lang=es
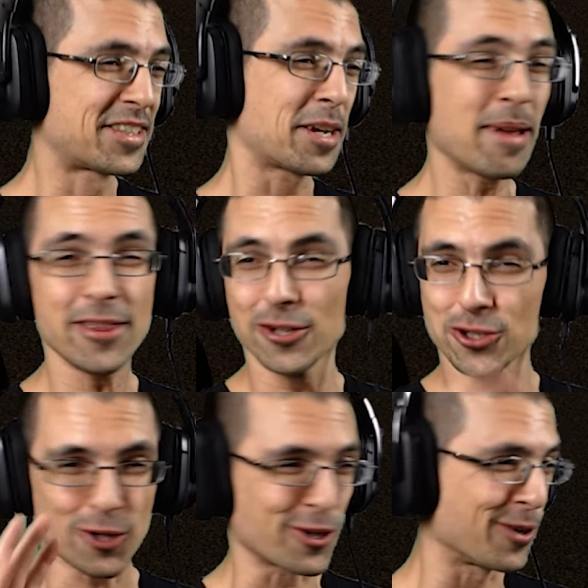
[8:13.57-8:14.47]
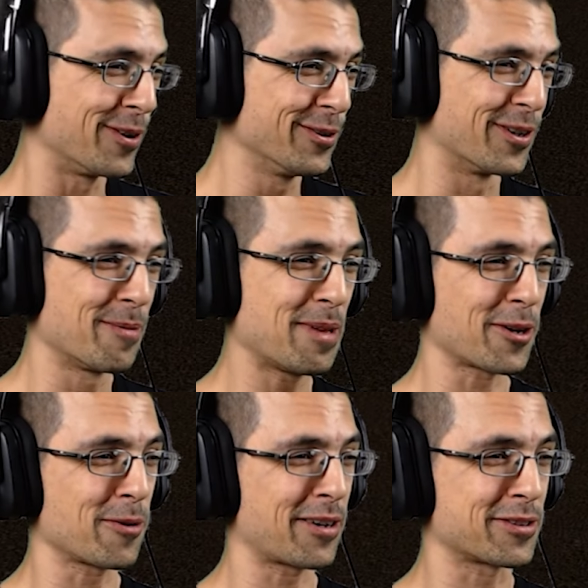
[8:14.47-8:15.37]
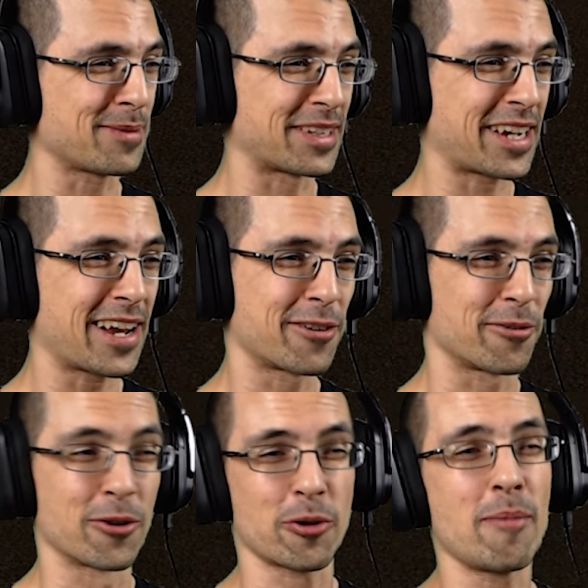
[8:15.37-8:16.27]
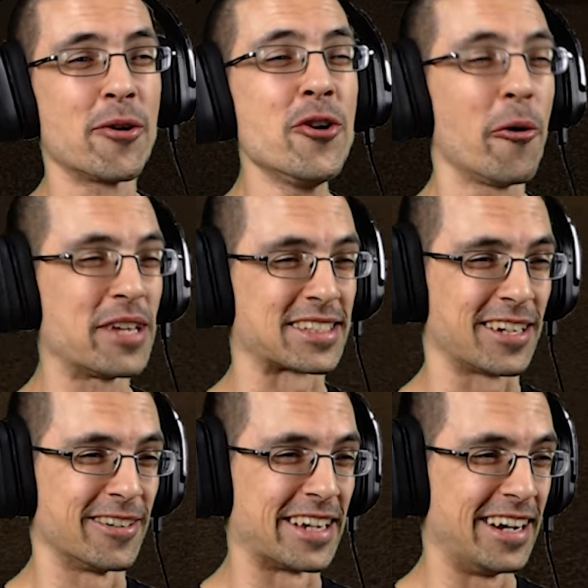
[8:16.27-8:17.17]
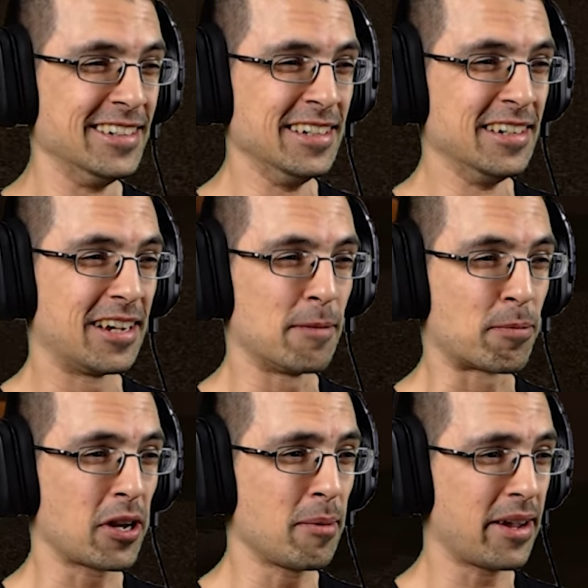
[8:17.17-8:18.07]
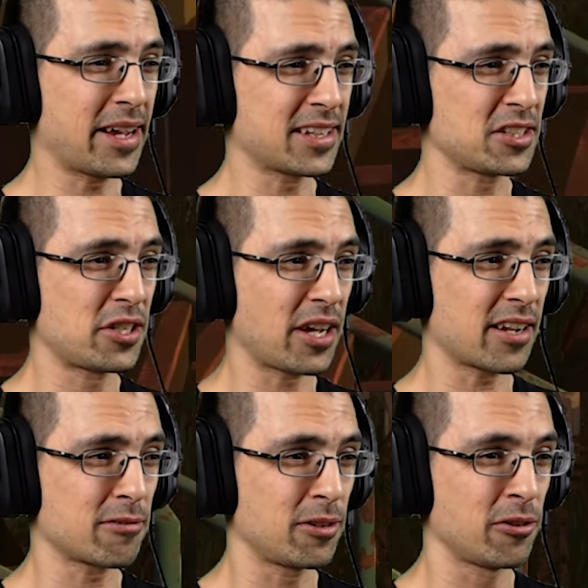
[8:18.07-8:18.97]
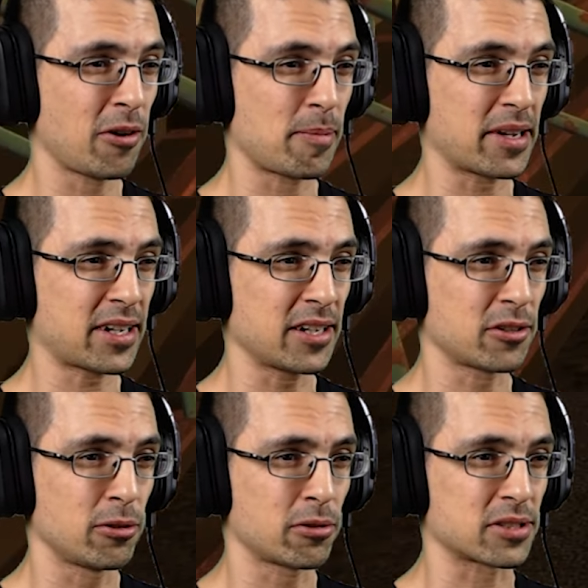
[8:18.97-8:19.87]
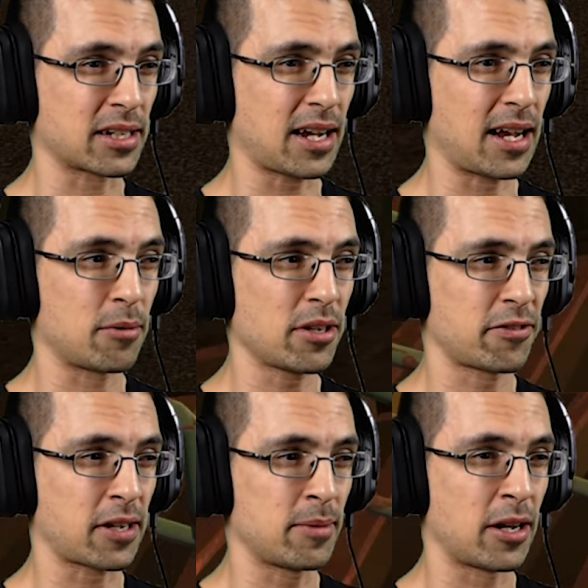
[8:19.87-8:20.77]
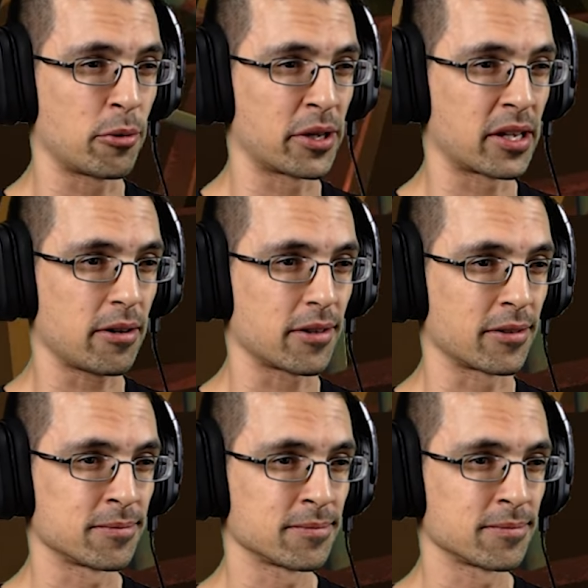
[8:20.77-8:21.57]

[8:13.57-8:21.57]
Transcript: Tremendo chorro, boludo. En vez de robar cosas materiales, robamos novias ahora. El problema es gatillar cuando aparezcan estos locos acá. Voy a fijarme en la wiki, a ver.